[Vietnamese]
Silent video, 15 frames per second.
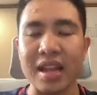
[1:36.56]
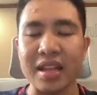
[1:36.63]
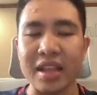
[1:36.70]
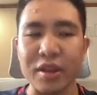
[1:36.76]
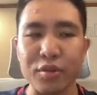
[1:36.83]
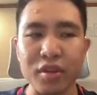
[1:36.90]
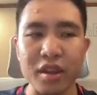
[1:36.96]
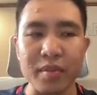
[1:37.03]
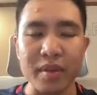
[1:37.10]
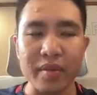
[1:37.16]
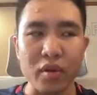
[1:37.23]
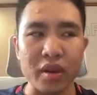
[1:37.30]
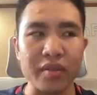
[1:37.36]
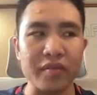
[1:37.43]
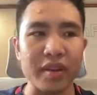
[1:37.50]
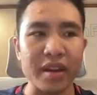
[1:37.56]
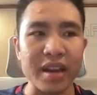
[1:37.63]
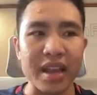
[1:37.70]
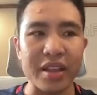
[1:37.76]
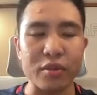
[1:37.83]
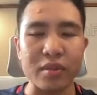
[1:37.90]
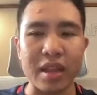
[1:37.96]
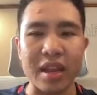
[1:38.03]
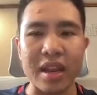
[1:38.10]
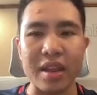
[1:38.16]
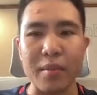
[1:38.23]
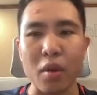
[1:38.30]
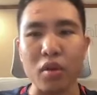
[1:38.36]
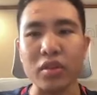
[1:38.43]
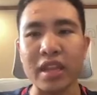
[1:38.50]
là nếu như mà một cái vấn đề chúng ta là
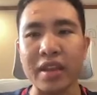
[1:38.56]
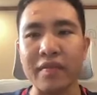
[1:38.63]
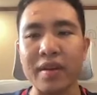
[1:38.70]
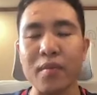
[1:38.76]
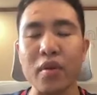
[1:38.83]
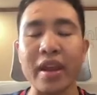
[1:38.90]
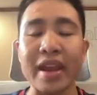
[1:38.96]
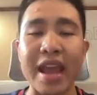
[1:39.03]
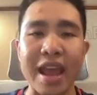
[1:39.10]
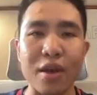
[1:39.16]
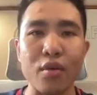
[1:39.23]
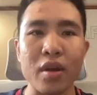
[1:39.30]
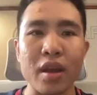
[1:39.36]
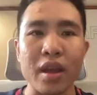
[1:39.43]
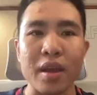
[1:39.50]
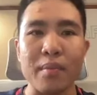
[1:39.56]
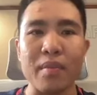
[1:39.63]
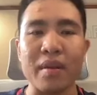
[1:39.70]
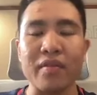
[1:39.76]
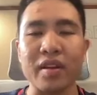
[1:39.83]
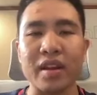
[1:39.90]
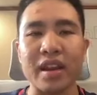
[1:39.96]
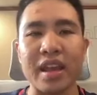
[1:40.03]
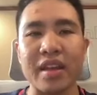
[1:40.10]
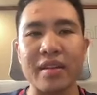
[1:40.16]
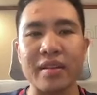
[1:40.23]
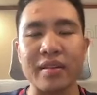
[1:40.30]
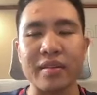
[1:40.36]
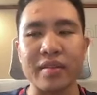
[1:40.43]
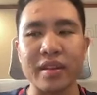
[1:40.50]
bỏ tiền vào một cái đào mà vấn
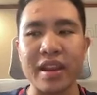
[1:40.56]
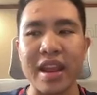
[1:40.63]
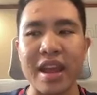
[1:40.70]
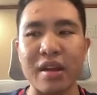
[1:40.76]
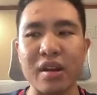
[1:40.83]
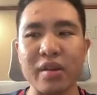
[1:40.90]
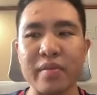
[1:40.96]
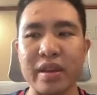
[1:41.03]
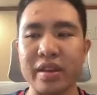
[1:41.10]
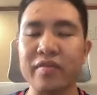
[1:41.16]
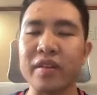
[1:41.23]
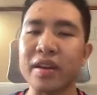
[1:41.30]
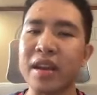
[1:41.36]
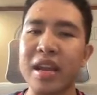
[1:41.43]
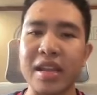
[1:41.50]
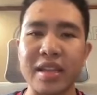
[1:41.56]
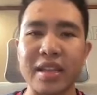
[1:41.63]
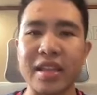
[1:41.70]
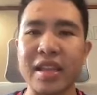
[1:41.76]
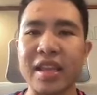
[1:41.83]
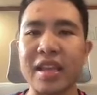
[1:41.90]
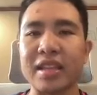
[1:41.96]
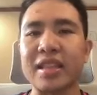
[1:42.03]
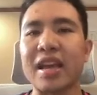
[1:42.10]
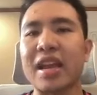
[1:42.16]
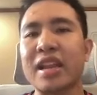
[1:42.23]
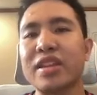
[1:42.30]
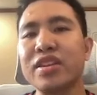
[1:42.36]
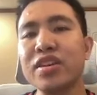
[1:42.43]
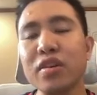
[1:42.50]
đề cái đào đó bị cái vấn đề gì thì hiện tại
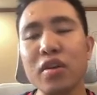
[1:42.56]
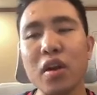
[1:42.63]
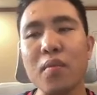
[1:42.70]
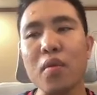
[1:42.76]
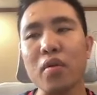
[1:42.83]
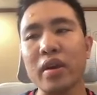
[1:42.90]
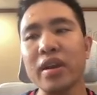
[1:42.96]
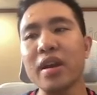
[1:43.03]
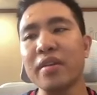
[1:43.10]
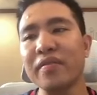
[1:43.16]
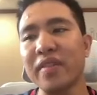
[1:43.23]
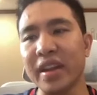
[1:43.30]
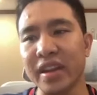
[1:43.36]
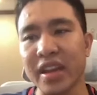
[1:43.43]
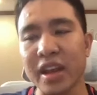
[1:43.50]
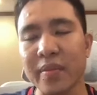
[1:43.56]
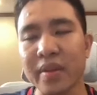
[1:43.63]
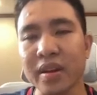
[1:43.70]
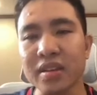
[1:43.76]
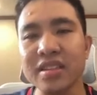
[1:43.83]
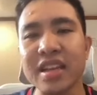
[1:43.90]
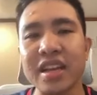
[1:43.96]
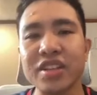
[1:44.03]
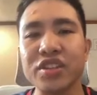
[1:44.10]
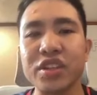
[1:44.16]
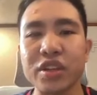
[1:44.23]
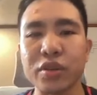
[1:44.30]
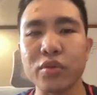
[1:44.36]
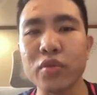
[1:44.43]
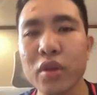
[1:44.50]
là chưa có một cái đơn vị nào mà đứng ra
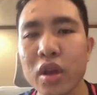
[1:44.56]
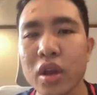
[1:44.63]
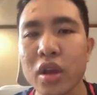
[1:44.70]
chịu